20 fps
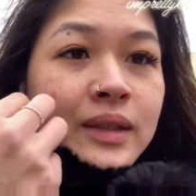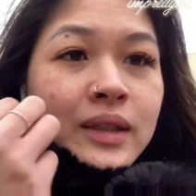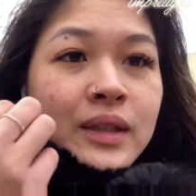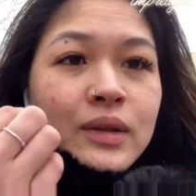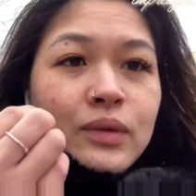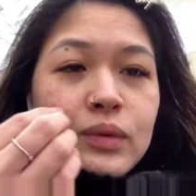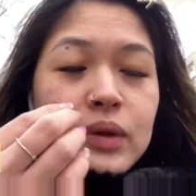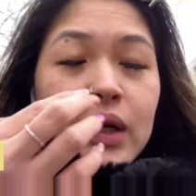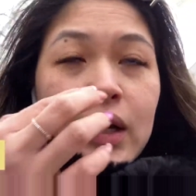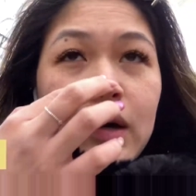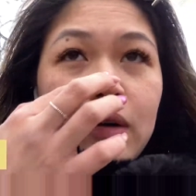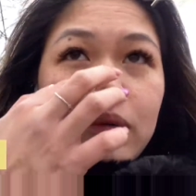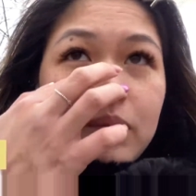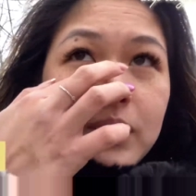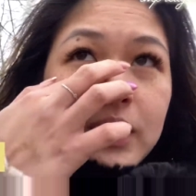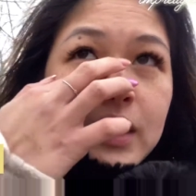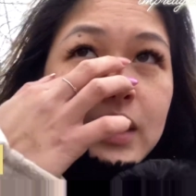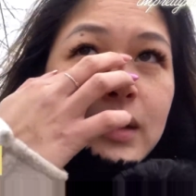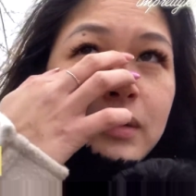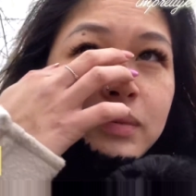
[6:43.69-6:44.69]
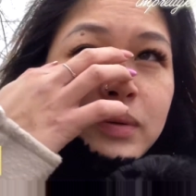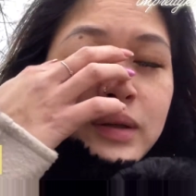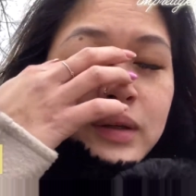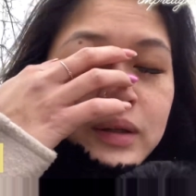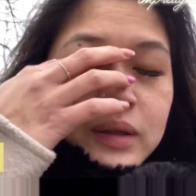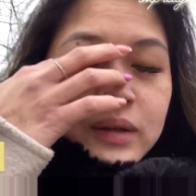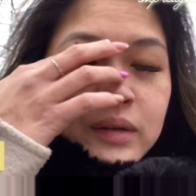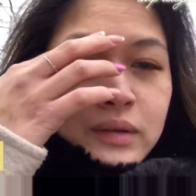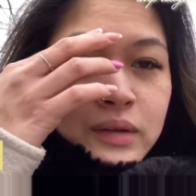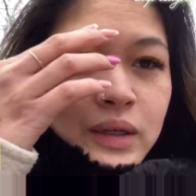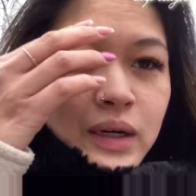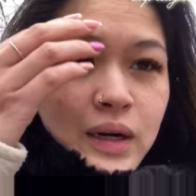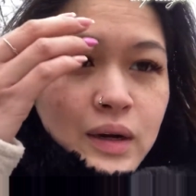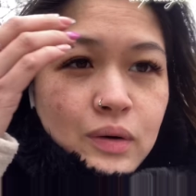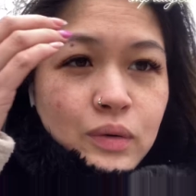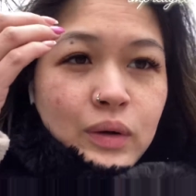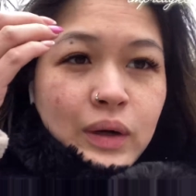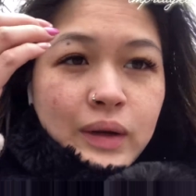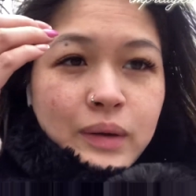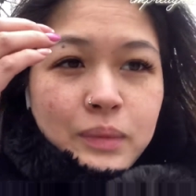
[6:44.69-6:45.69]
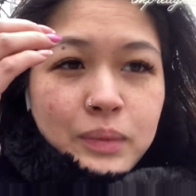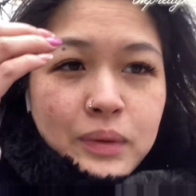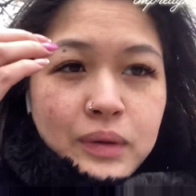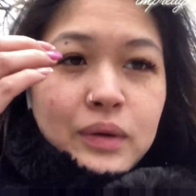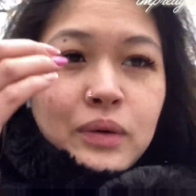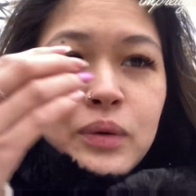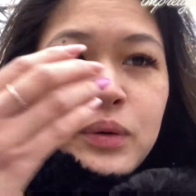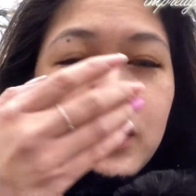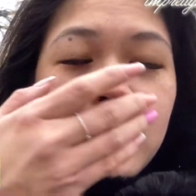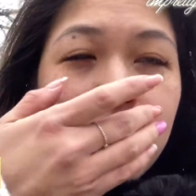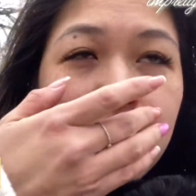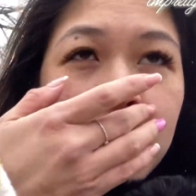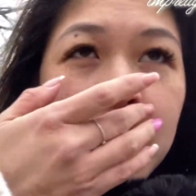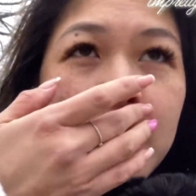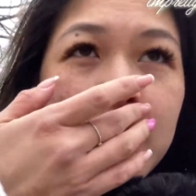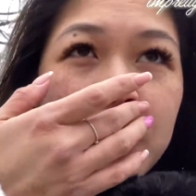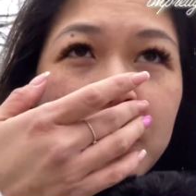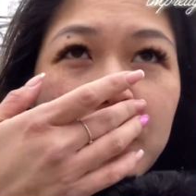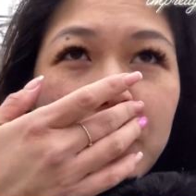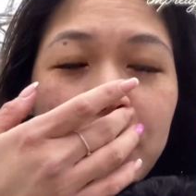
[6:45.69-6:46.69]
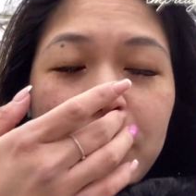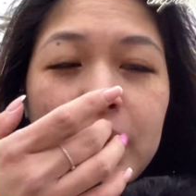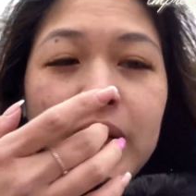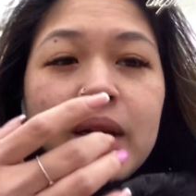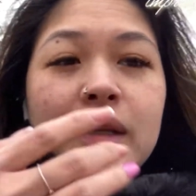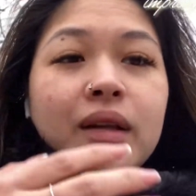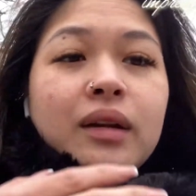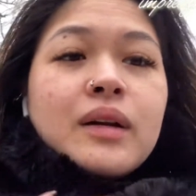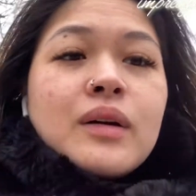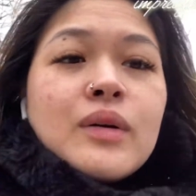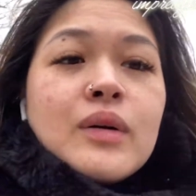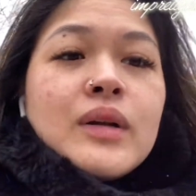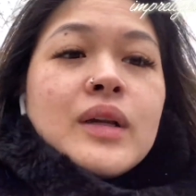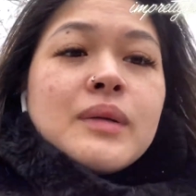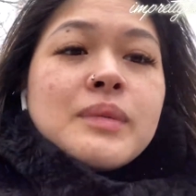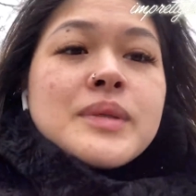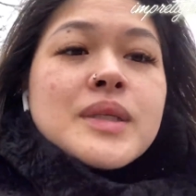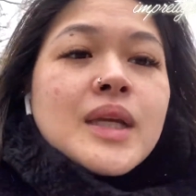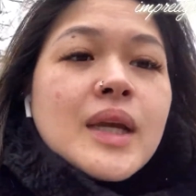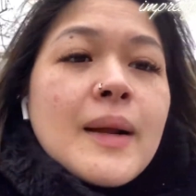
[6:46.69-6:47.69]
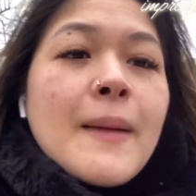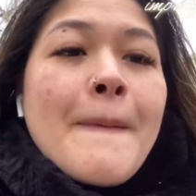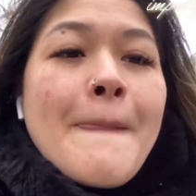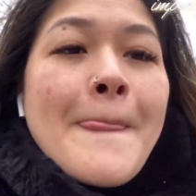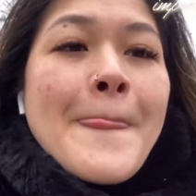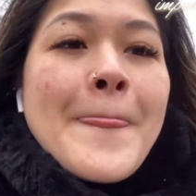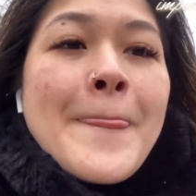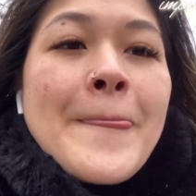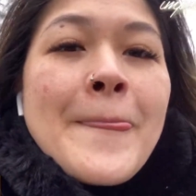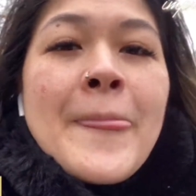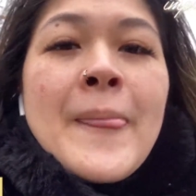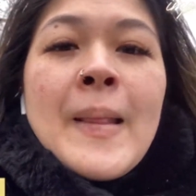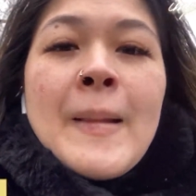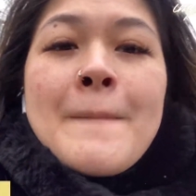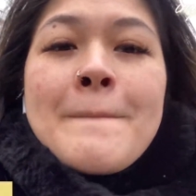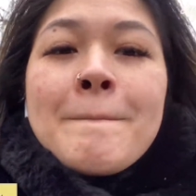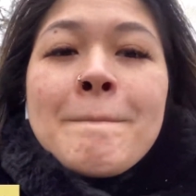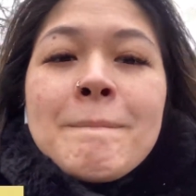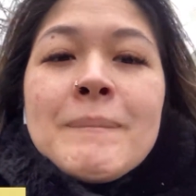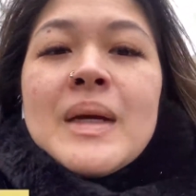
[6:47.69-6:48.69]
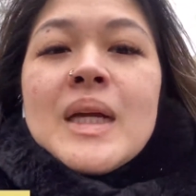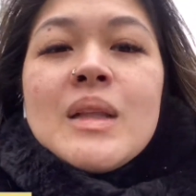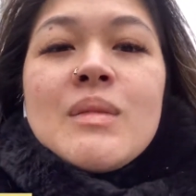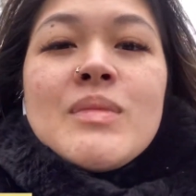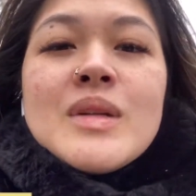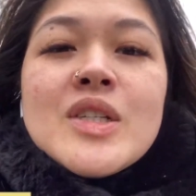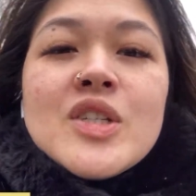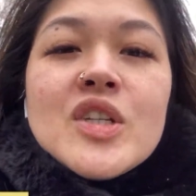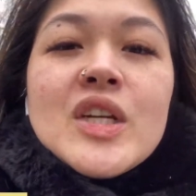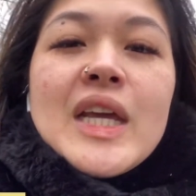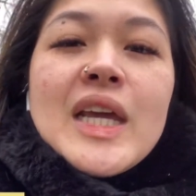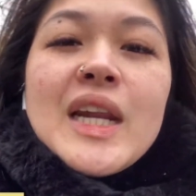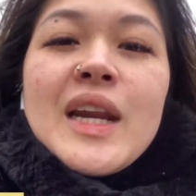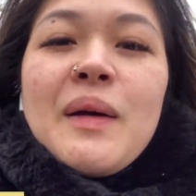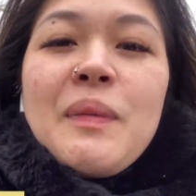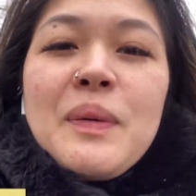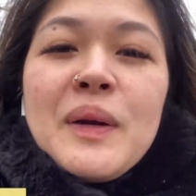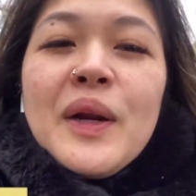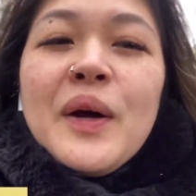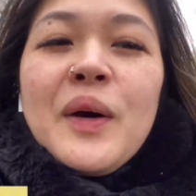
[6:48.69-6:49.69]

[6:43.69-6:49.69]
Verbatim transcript: Yan, wala akong makeup, wala akong eyebrow, wala din akong lipstick. At medyo nahirapan